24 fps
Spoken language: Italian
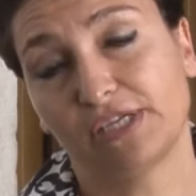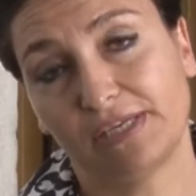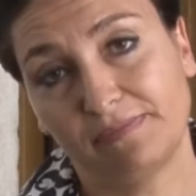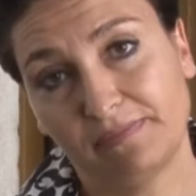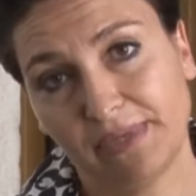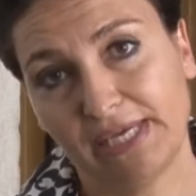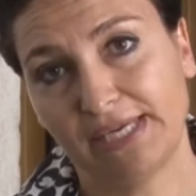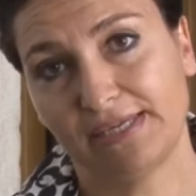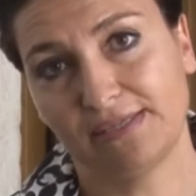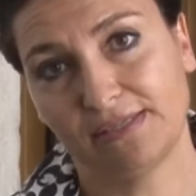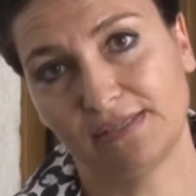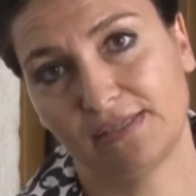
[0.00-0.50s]

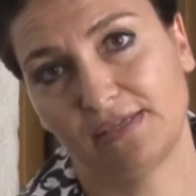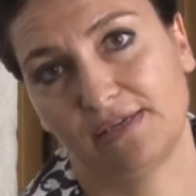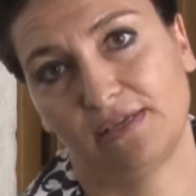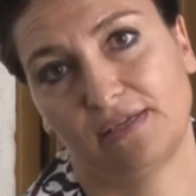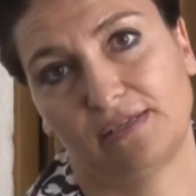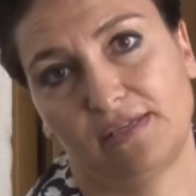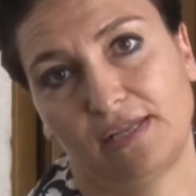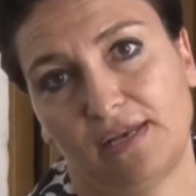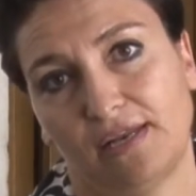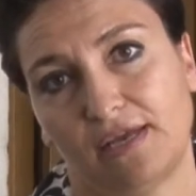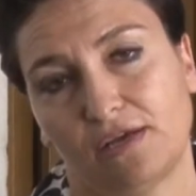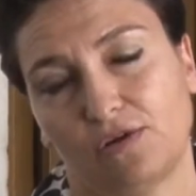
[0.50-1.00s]

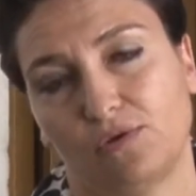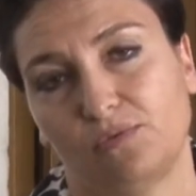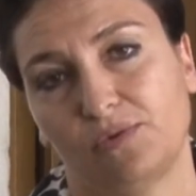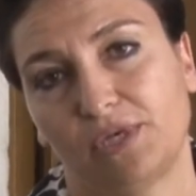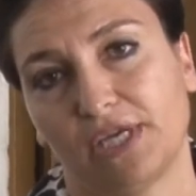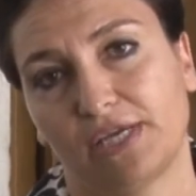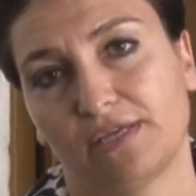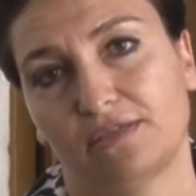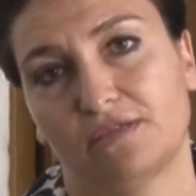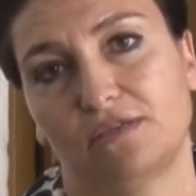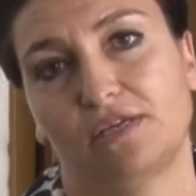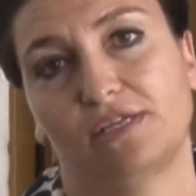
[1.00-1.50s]
talmente nella
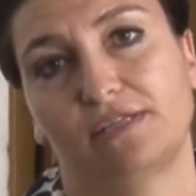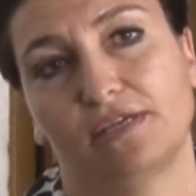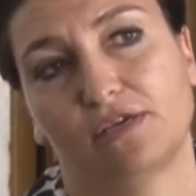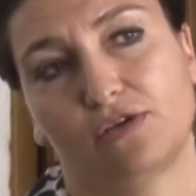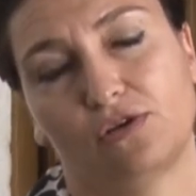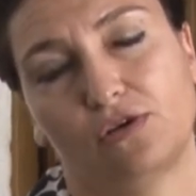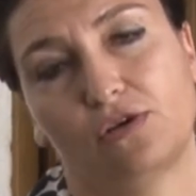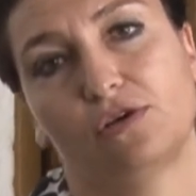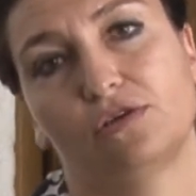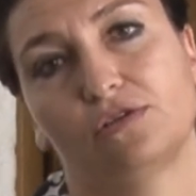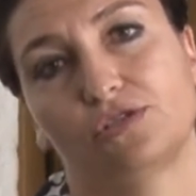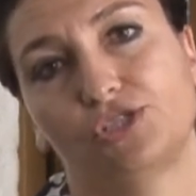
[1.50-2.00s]
comunicazione
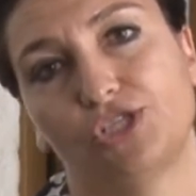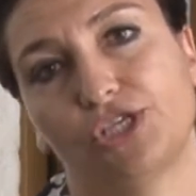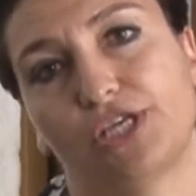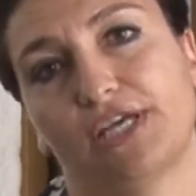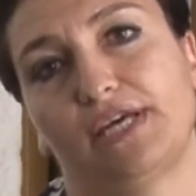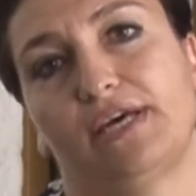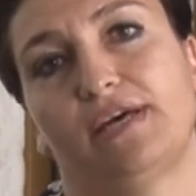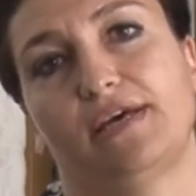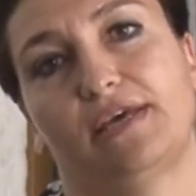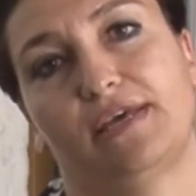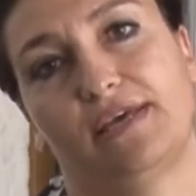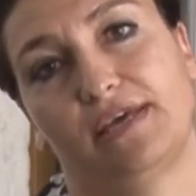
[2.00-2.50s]

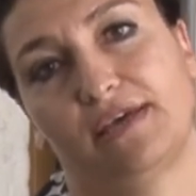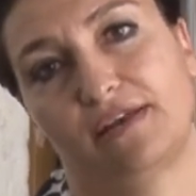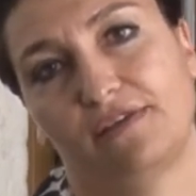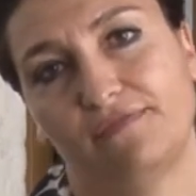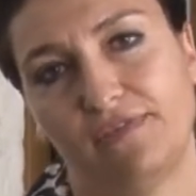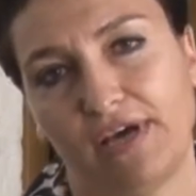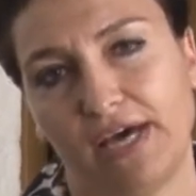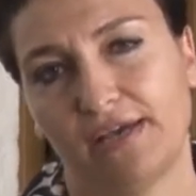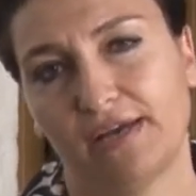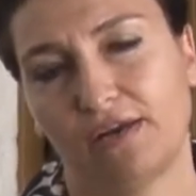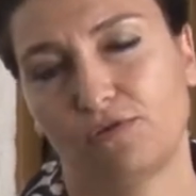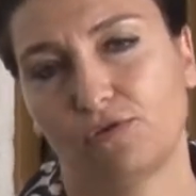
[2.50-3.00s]
tecnologica e
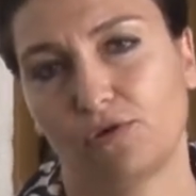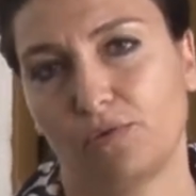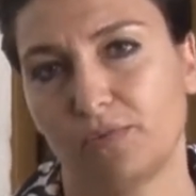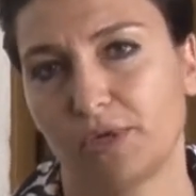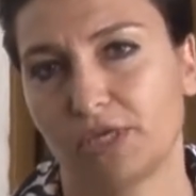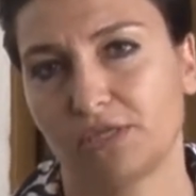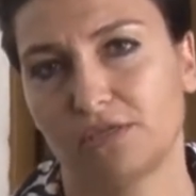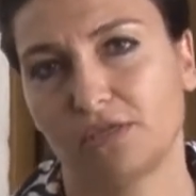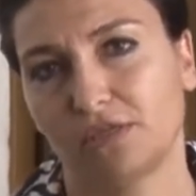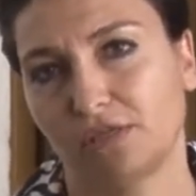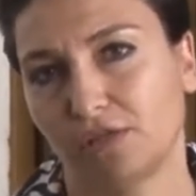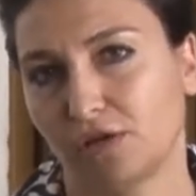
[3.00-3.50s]
arrivare a una
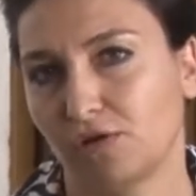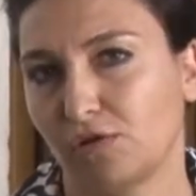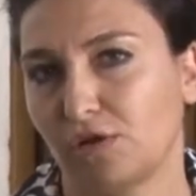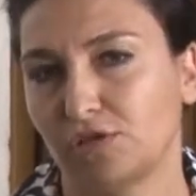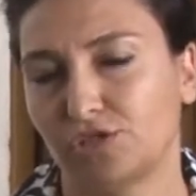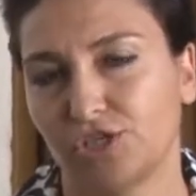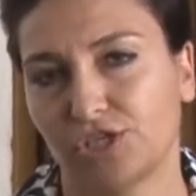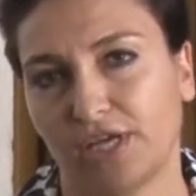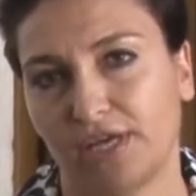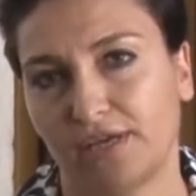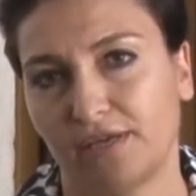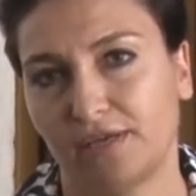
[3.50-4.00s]
comunicazione
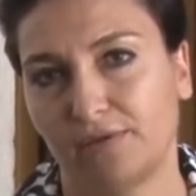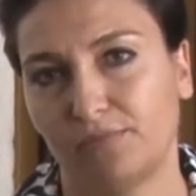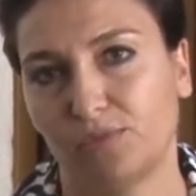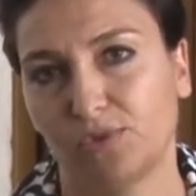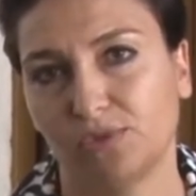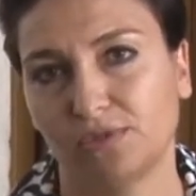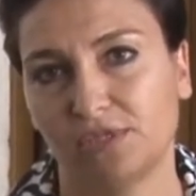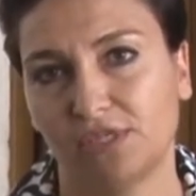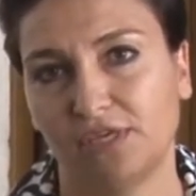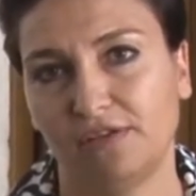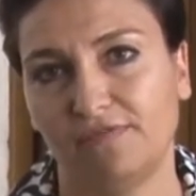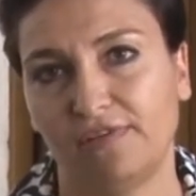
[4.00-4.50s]
tecnologica in
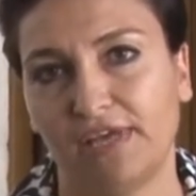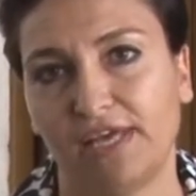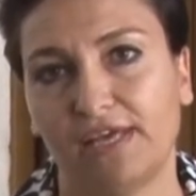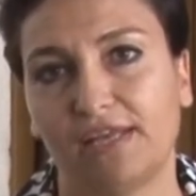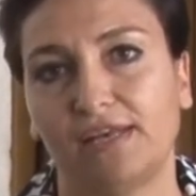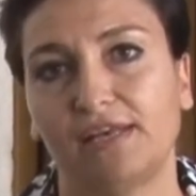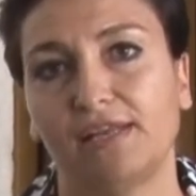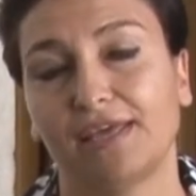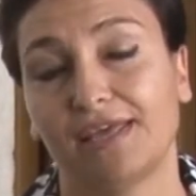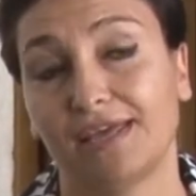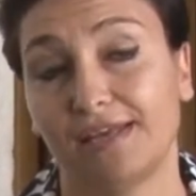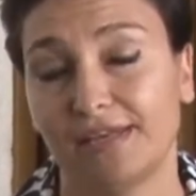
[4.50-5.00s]
molti
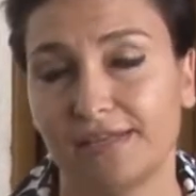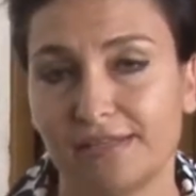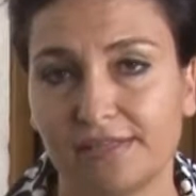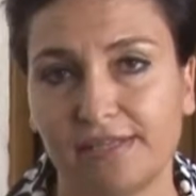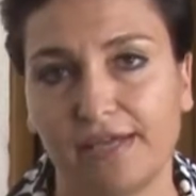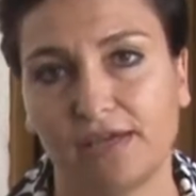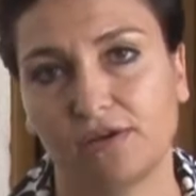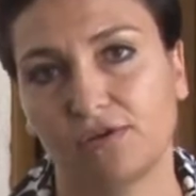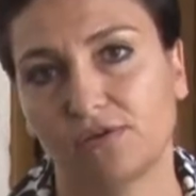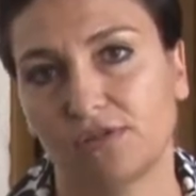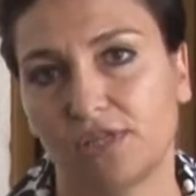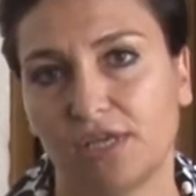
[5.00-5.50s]
livelli che
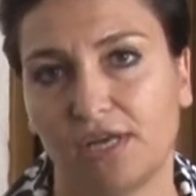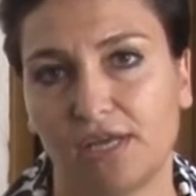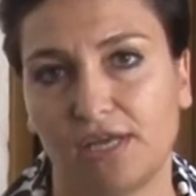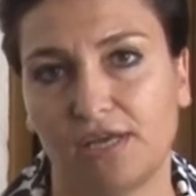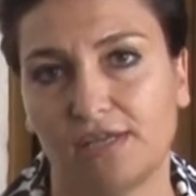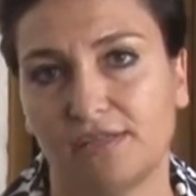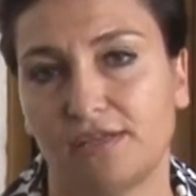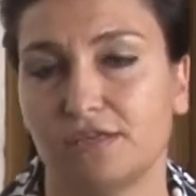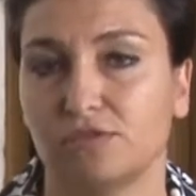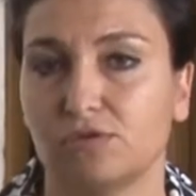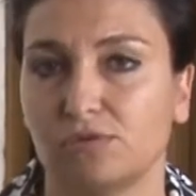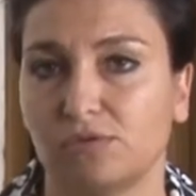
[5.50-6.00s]
all'interno
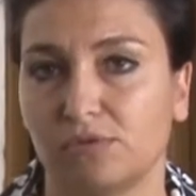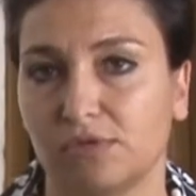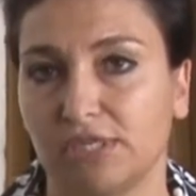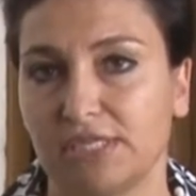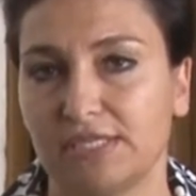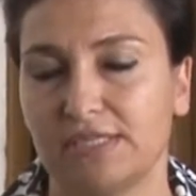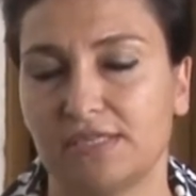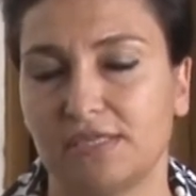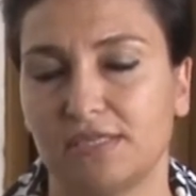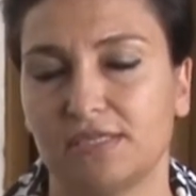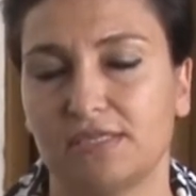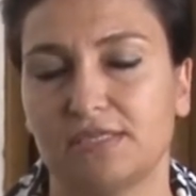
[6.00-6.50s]
della, della, struttura
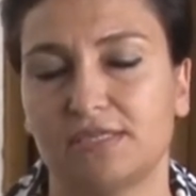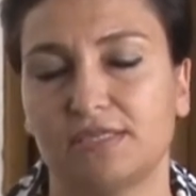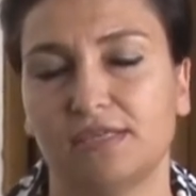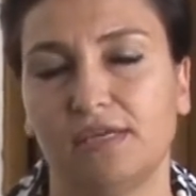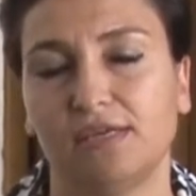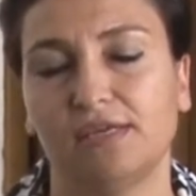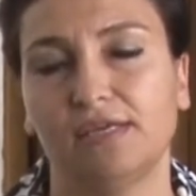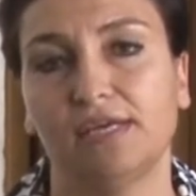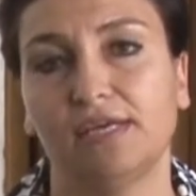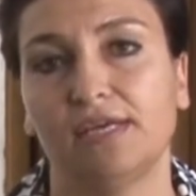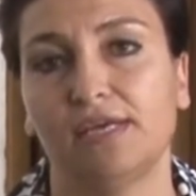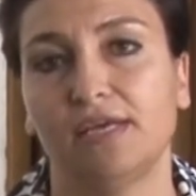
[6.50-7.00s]

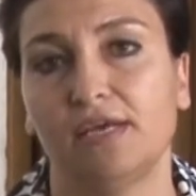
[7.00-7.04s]
stessa